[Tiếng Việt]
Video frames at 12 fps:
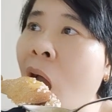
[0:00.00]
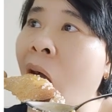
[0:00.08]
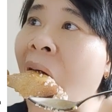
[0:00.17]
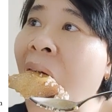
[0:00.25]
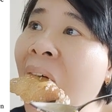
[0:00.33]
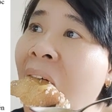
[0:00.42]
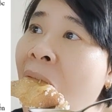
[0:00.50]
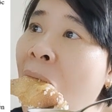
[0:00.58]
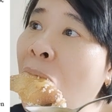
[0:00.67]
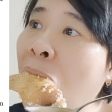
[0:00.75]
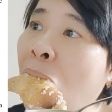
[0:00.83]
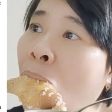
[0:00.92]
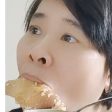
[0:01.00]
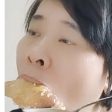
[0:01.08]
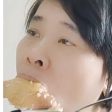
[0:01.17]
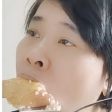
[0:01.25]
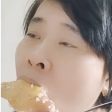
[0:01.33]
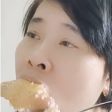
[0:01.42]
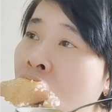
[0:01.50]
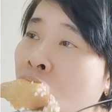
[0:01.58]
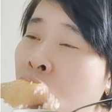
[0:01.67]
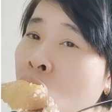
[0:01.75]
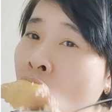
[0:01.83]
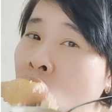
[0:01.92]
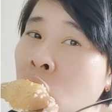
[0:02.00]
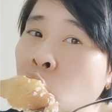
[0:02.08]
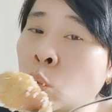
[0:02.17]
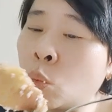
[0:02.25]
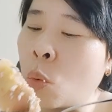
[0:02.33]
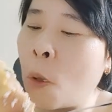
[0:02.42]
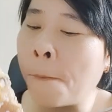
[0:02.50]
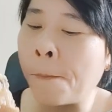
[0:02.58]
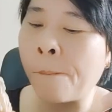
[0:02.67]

Điều 43. Hồ sơ khai thuế.